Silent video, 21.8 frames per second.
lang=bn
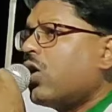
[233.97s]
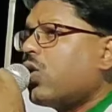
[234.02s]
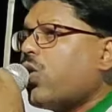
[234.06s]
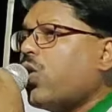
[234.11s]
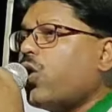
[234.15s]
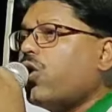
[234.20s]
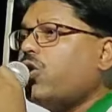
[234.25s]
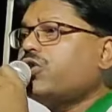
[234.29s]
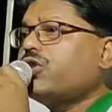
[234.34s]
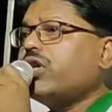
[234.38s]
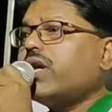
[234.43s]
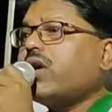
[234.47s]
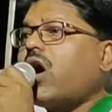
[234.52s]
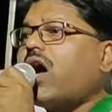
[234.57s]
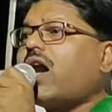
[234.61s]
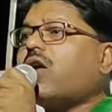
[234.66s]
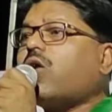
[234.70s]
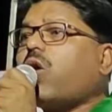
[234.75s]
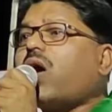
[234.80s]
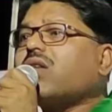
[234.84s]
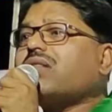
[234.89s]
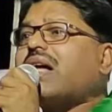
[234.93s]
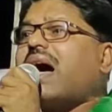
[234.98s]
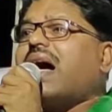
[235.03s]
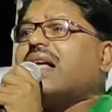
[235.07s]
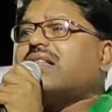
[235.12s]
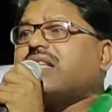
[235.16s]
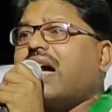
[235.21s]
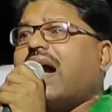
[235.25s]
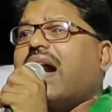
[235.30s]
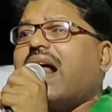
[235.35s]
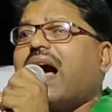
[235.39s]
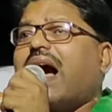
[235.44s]
কুরুচিকর কথা
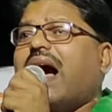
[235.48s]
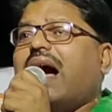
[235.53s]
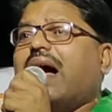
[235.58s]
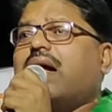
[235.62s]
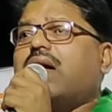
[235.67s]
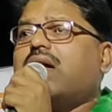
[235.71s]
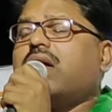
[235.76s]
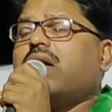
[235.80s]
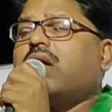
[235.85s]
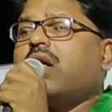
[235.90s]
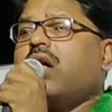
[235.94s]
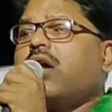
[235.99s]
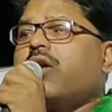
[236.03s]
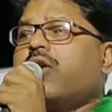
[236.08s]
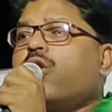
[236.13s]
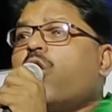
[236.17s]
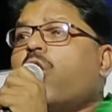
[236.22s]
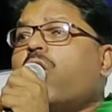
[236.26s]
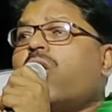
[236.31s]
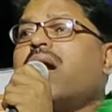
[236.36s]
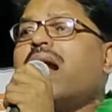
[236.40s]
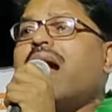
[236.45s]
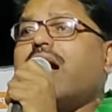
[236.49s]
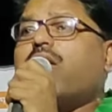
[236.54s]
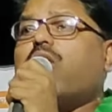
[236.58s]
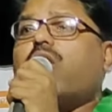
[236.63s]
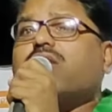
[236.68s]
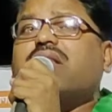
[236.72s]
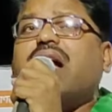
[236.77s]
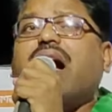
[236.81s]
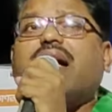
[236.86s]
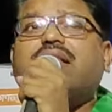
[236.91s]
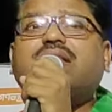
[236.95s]
ছাড়া নোংরা
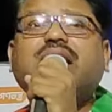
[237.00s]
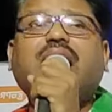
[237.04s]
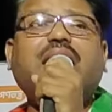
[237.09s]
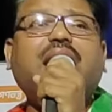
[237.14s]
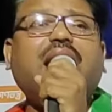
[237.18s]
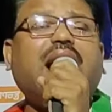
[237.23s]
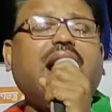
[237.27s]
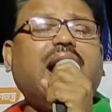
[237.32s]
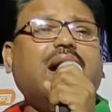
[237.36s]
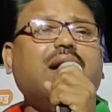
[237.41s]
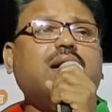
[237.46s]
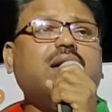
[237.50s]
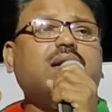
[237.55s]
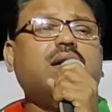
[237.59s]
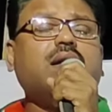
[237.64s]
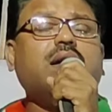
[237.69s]
কথা ছাড়া